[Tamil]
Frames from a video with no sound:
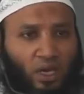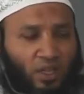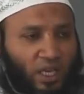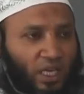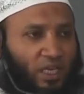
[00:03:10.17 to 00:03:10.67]

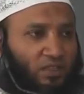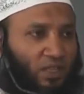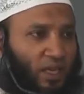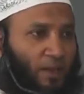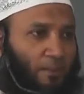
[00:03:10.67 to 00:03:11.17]
அதே
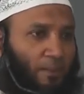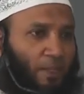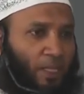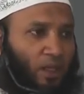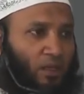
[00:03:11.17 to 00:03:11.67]
நேரத்திலே
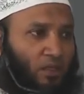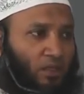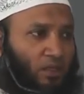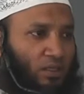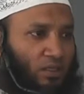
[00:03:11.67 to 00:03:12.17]

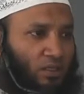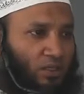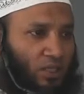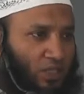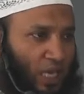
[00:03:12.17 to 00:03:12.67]

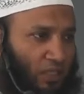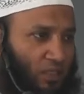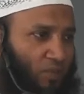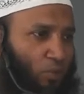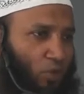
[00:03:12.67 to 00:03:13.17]
இந்த
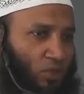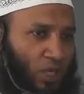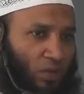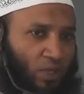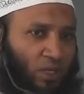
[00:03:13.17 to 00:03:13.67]
இஸ்லாத்தை பொறுத்த
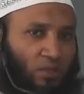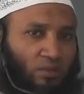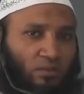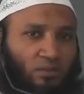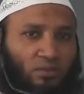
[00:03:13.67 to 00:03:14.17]
அளவில்
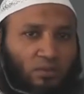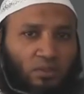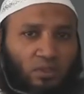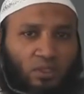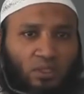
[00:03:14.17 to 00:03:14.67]

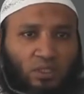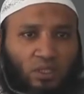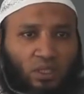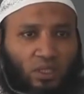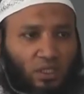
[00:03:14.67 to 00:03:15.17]

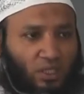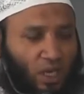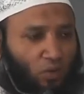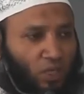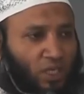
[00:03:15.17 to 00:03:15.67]
இது எந்த
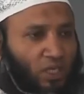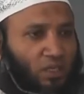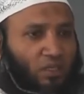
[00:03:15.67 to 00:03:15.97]
அளவுக்கு